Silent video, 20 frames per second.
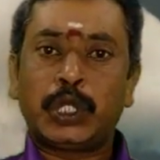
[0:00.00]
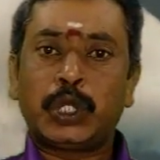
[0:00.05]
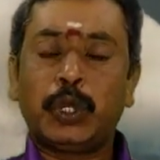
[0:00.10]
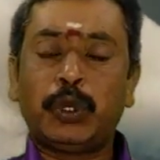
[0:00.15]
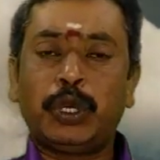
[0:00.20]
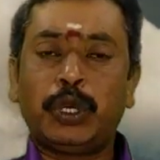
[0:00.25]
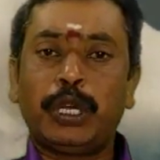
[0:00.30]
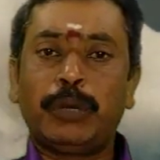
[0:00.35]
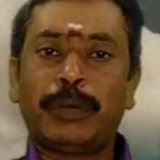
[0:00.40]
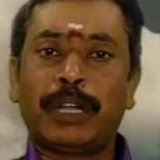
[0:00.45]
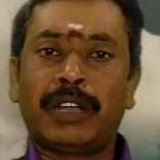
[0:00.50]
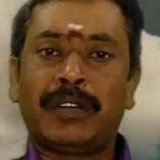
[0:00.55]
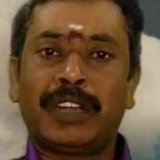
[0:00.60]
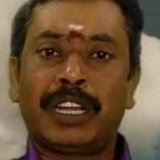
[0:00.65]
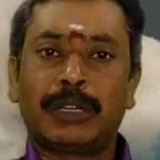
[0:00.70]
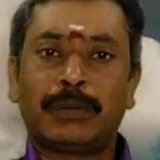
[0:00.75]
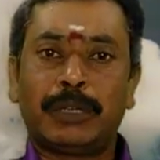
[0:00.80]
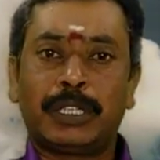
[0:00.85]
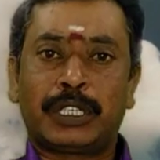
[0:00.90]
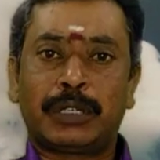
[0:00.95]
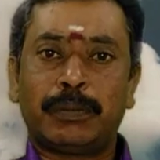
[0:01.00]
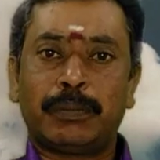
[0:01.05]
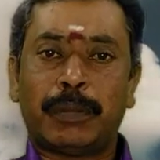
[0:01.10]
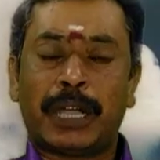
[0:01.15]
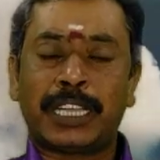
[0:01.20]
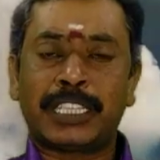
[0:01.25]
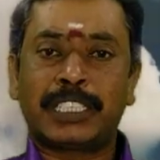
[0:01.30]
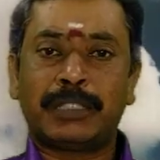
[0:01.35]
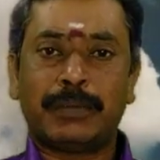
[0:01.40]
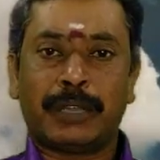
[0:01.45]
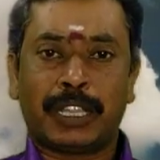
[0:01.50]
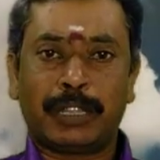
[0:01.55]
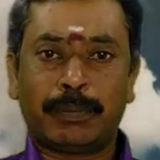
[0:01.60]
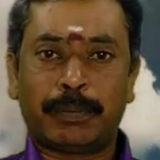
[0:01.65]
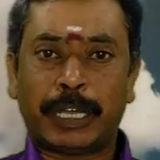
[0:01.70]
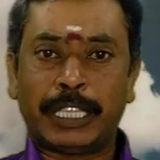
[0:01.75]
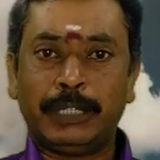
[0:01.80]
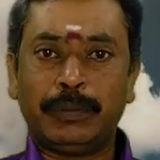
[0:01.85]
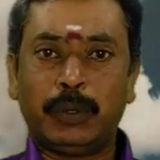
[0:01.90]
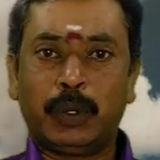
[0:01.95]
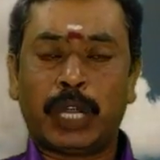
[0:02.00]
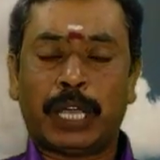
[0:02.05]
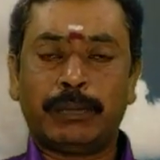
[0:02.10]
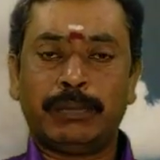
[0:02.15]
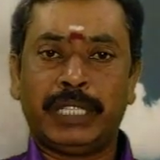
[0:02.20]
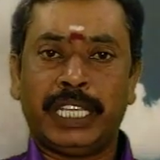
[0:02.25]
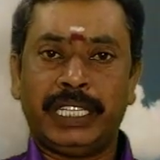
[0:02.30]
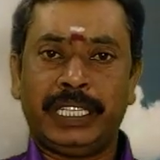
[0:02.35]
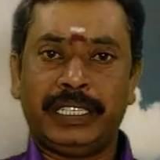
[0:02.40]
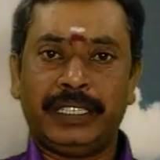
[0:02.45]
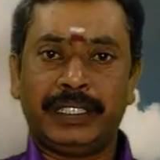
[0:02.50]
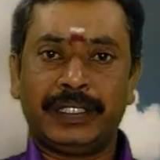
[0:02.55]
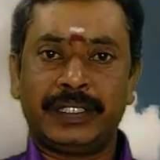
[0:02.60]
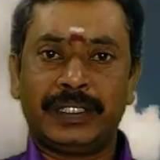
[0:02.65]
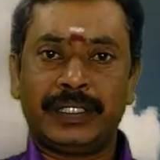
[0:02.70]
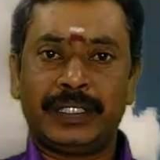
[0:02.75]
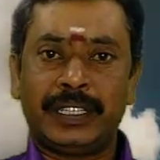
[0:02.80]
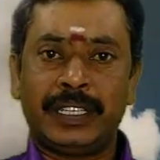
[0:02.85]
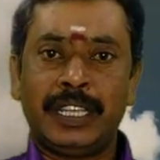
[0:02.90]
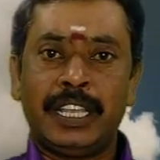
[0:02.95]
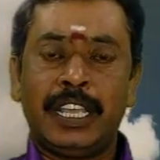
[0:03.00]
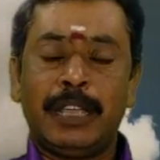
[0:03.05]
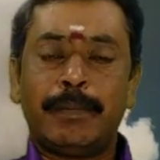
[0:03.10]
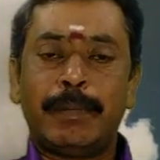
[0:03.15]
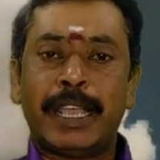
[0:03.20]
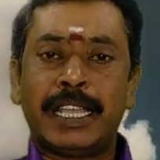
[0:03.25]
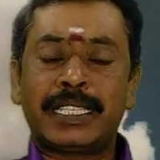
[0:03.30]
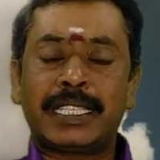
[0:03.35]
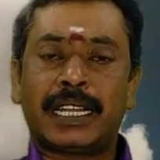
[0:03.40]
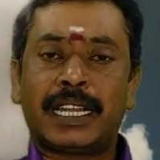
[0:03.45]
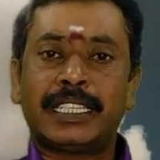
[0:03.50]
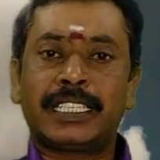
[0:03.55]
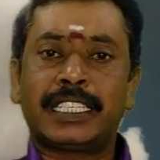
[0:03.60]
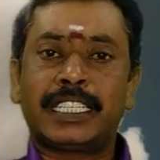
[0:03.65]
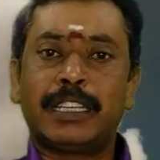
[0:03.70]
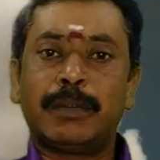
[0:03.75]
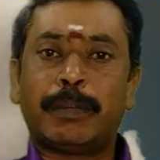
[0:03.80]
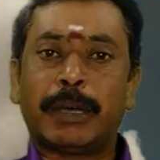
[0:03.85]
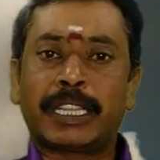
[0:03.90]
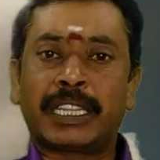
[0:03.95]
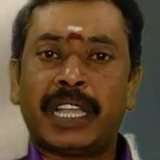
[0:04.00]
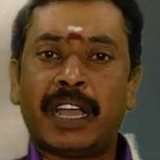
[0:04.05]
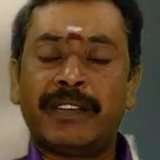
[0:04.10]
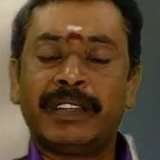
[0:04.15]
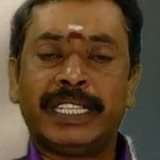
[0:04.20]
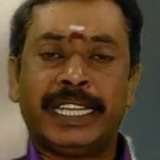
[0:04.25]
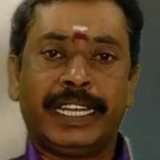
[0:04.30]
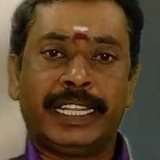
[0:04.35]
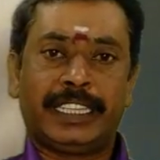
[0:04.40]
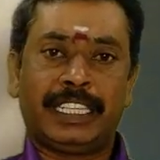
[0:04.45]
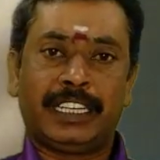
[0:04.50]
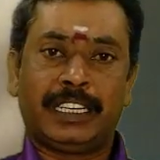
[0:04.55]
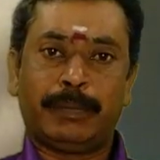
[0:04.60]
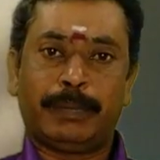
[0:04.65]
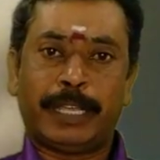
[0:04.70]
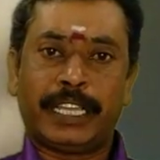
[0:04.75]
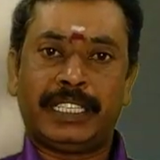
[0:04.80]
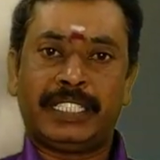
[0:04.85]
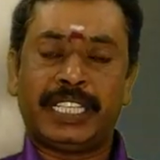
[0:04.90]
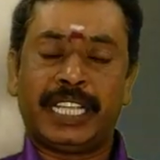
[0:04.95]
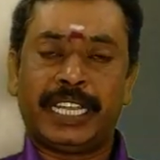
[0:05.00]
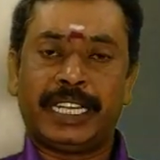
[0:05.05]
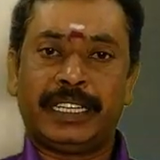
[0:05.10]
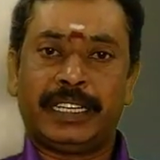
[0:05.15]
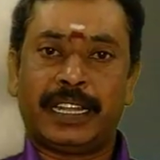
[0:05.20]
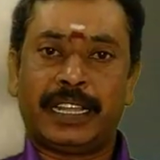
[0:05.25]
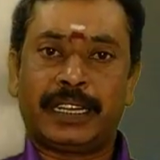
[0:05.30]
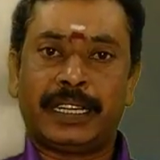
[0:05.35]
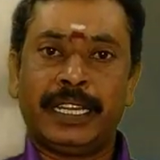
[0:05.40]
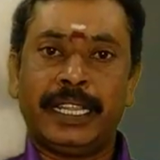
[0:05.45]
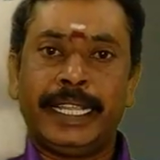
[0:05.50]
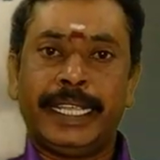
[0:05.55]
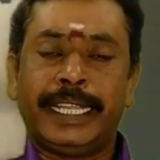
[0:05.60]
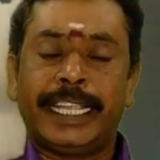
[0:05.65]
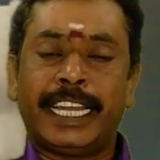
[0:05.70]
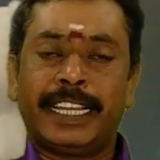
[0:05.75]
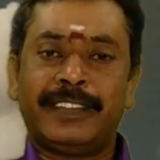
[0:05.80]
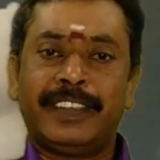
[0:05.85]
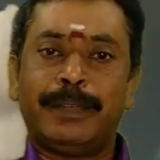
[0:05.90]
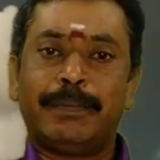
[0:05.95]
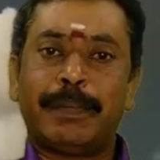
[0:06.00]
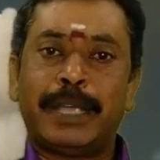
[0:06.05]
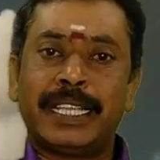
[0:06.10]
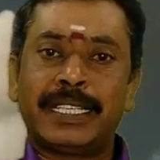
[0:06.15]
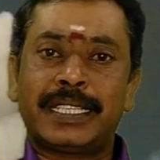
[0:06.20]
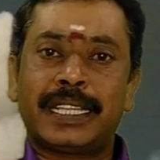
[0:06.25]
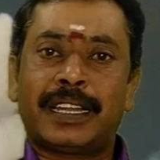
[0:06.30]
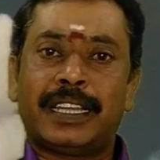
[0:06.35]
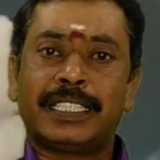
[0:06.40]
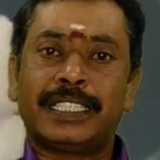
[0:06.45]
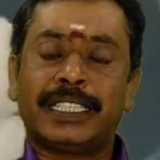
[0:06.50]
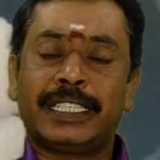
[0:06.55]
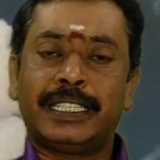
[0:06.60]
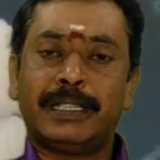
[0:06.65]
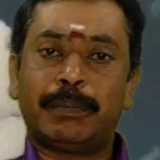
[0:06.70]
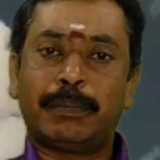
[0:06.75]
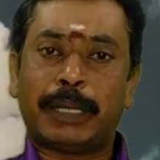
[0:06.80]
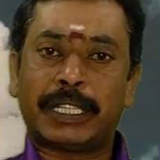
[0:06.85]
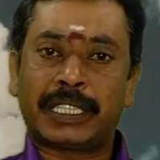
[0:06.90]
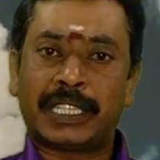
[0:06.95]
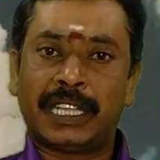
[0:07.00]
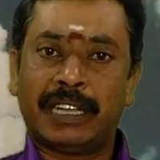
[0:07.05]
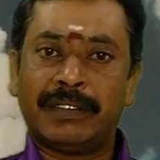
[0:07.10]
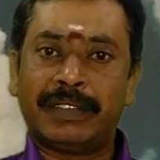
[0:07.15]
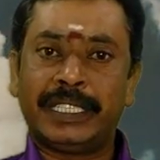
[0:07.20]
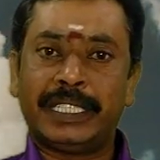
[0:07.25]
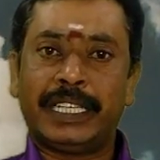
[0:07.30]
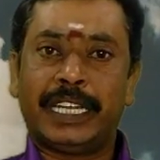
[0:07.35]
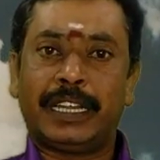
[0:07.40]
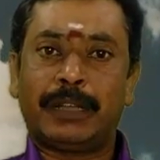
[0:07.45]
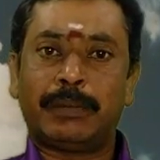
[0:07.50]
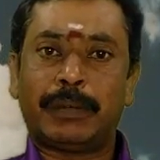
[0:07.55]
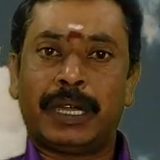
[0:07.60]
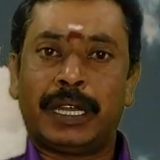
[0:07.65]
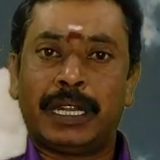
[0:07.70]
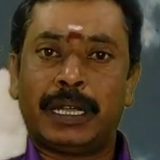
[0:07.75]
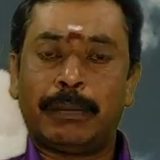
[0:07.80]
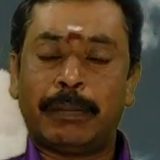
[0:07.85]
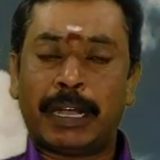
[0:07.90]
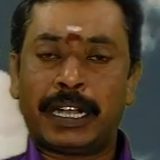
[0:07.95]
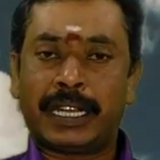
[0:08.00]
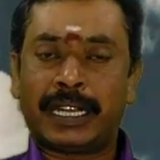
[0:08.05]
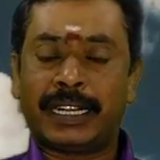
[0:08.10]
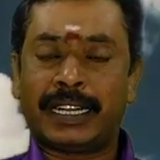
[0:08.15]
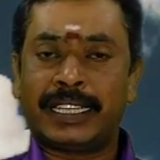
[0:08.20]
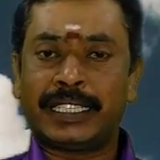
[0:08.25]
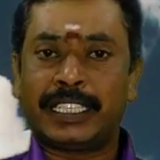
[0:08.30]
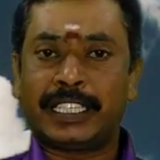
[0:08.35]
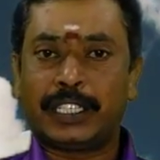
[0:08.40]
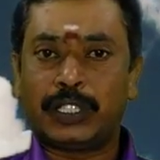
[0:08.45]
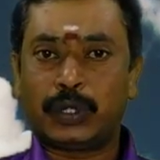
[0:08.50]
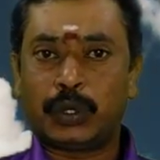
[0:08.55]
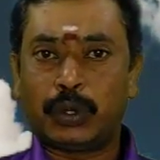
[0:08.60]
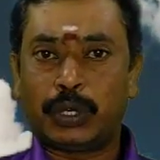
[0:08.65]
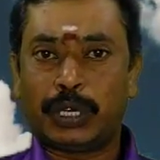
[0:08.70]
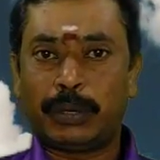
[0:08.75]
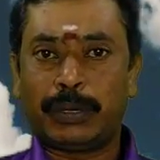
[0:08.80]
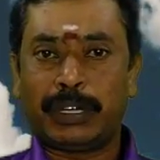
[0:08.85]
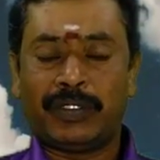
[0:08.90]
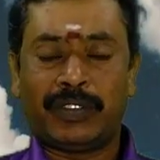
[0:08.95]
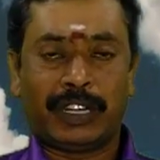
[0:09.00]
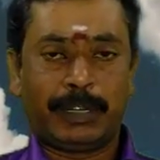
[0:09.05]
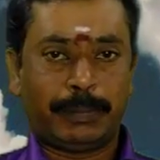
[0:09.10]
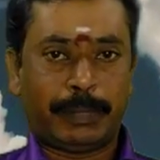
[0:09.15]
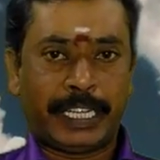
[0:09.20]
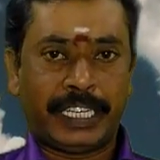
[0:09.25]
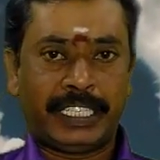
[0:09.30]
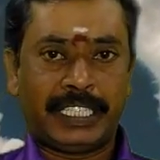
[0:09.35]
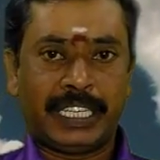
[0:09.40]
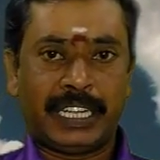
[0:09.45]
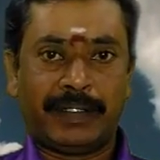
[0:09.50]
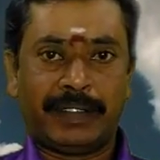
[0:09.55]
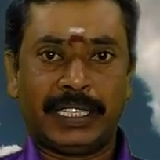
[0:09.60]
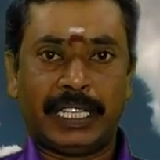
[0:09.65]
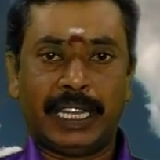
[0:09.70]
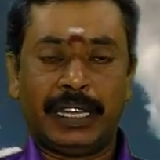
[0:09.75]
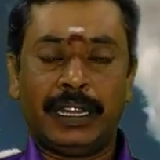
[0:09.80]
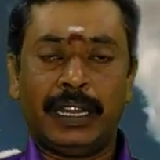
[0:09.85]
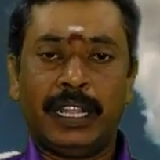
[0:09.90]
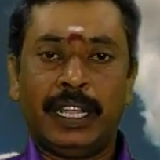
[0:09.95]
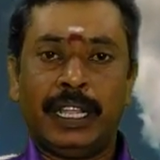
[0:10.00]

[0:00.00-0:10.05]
சுக்கர பகவான் மற்றும் மாசி மாதம் பதிமூணாம் தேதி மேசராசிக்கு பத்தாவது இடத்திற்கு பயிற்சி ஆகின்றார் எனவே மேசராசிக்கு பத்தாவது இடமான மகர ராசிக்கு சுக்கர பகவான் பயிற்சி ஆவதால்